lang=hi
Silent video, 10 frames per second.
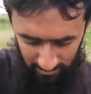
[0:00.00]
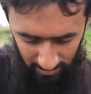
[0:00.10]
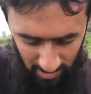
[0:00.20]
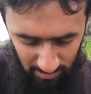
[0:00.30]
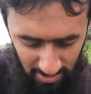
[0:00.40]

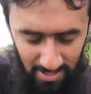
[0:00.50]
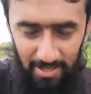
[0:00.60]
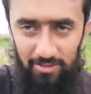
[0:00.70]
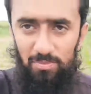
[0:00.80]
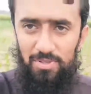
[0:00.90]
तकरीबन
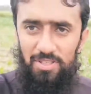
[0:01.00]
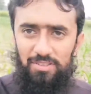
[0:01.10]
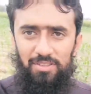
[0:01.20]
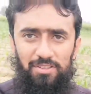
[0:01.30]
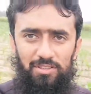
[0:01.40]
एक सौ सी
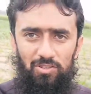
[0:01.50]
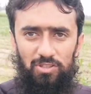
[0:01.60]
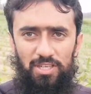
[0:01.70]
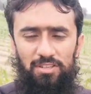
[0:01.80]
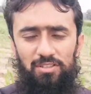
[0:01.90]
सीसी हो
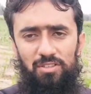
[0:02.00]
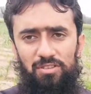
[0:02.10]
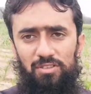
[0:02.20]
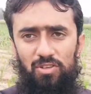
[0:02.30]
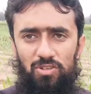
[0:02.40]
गई
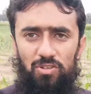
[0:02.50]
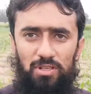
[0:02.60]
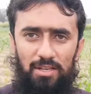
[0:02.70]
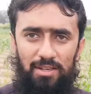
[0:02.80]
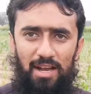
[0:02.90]
दोनों
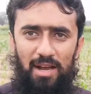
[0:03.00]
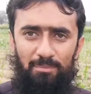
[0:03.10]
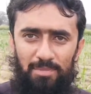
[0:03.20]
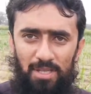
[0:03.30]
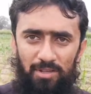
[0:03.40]
का
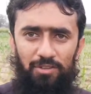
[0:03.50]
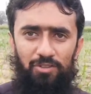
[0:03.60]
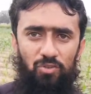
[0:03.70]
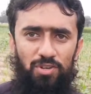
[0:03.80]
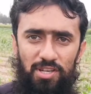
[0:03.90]
काम
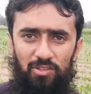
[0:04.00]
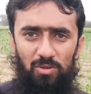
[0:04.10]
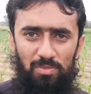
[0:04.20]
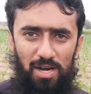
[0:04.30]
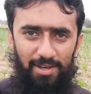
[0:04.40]
सुंडी
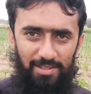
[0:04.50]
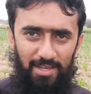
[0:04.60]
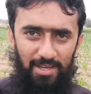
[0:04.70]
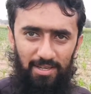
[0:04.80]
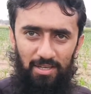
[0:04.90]
को मारना
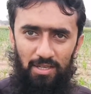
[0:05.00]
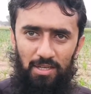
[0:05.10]
है